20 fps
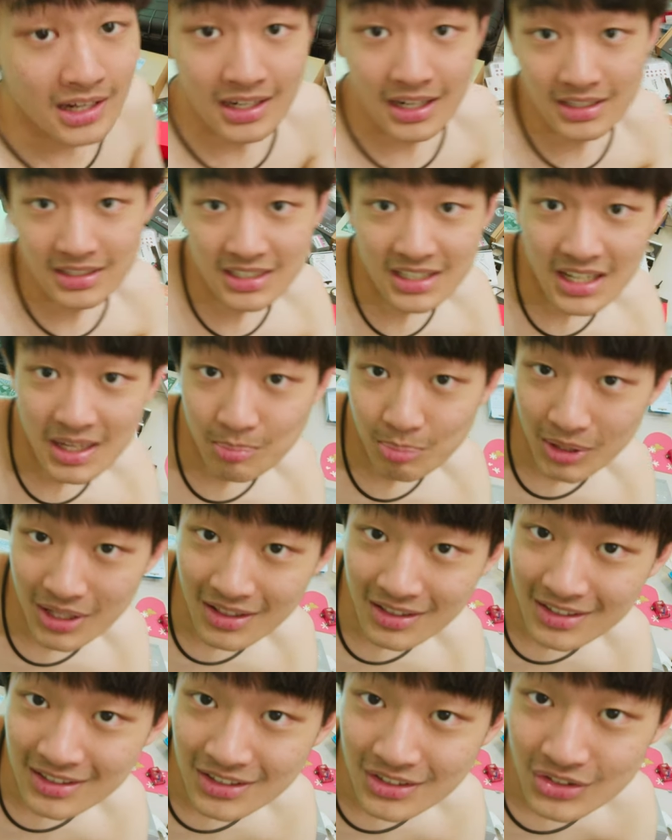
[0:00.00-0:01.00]
那这一
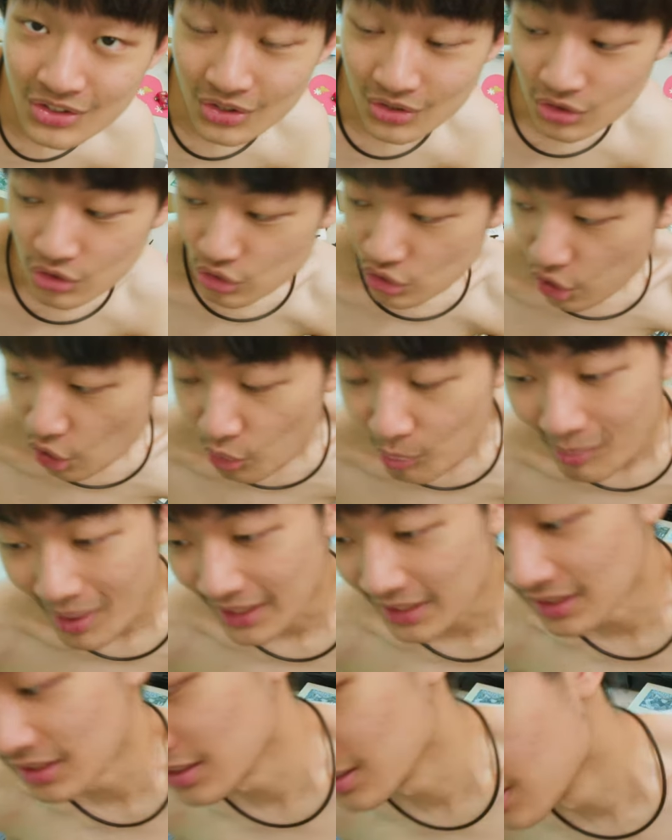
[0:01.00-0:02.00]
边呢，就是充
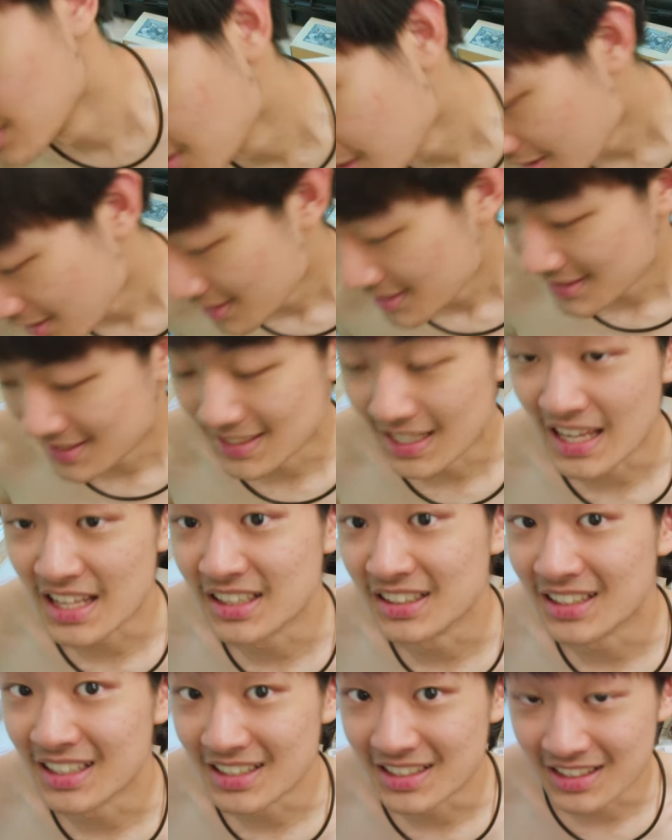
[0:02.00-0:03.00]
满的 SD a i
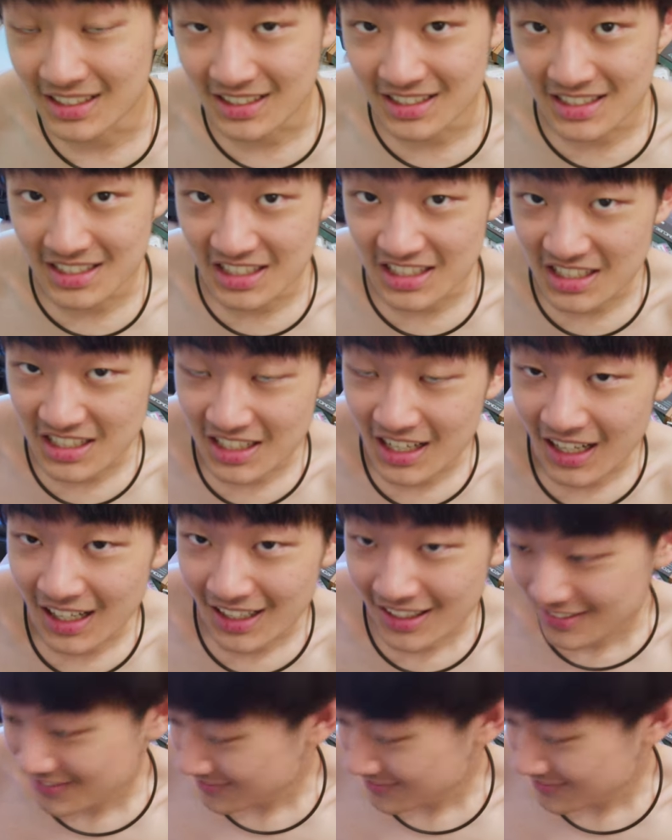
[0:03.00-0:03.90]
卡记忆卡，